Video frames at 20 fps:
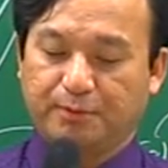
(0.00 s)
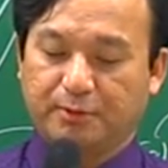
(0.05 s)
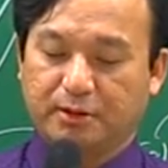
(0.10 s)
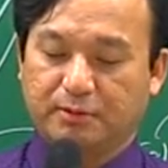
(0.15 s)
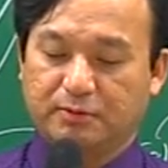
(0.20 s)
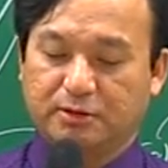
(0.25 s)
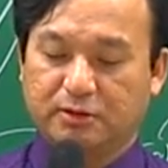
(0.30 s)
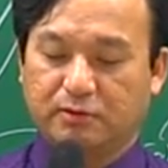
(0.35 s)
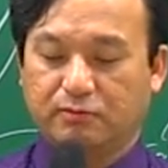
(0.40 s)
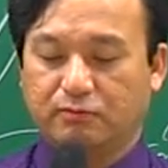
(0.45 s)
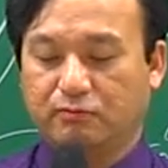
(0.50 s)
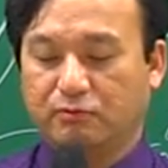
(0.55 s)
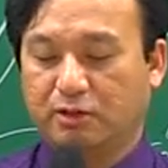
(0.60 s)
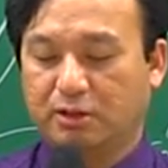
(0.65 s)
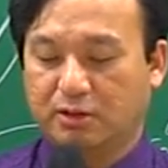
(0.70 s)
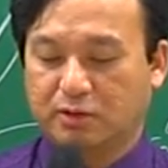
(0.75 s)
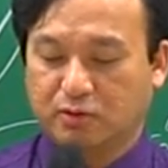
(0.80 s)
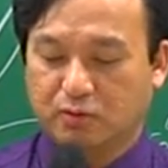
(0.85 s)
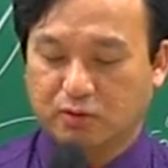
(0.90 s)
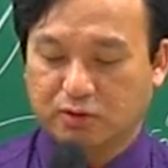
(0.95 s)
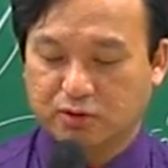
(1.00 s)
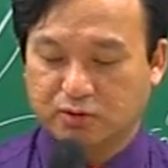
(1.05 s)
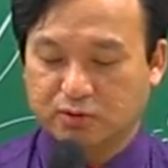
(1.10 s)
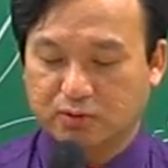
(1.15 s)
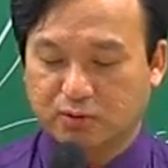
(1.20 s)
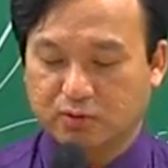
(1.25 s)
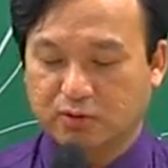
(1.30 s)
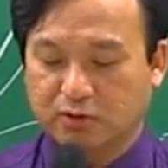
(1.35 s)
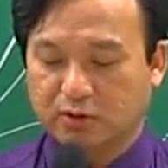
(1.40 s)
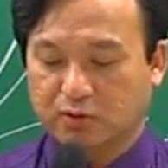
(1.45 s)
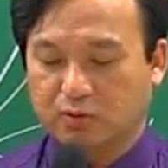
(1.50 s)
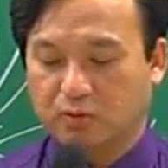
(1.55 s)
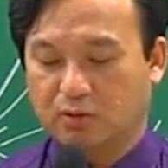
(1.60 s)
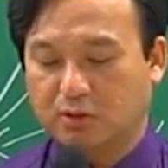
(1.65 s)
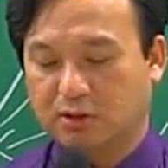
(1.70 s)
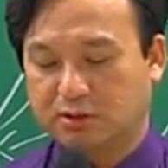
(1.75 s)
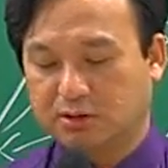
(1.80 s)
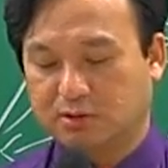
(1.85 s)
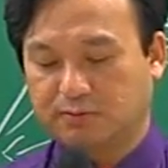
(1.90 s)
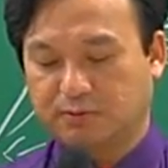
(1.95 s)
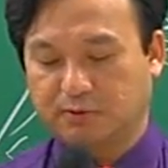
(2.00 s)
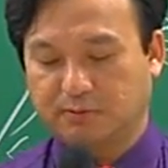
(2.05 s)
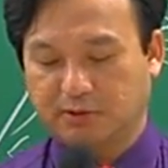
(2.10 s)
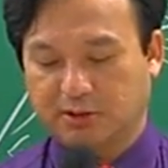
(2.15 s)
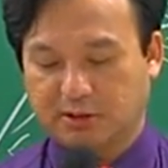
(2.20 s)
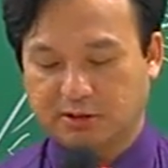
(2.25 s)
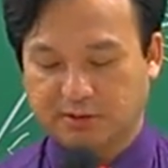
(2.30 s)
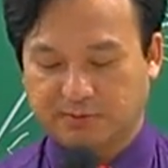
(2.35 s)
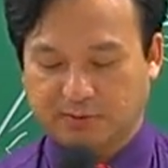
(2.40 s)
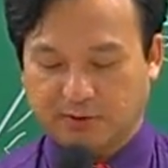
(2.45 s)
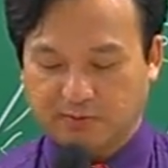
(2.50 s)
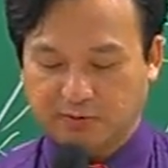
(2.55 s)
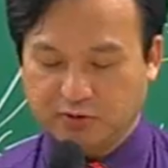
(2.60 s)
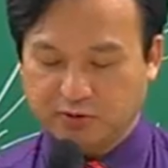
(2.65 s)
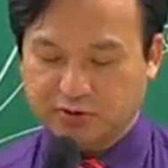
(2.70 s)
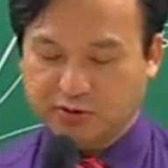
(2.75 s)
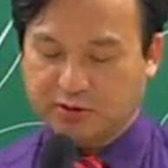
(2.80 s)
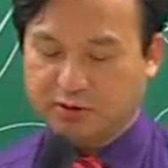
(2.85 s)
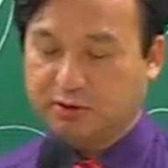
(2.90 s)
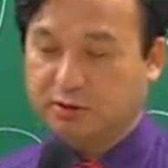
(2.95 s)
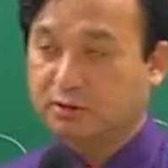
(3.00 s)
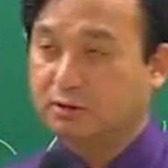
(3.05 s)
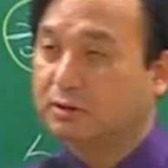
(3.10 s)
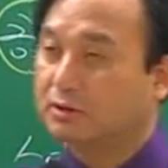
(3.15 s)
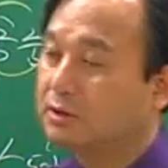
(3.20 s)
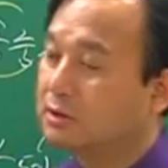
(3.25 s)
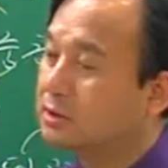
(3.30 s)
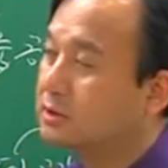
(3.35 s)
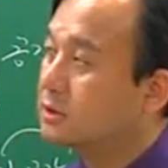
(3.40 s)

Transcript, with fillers: 그럼 이제 우리가 토지 소유권의 공간적 범위가 이제 법률적이죠.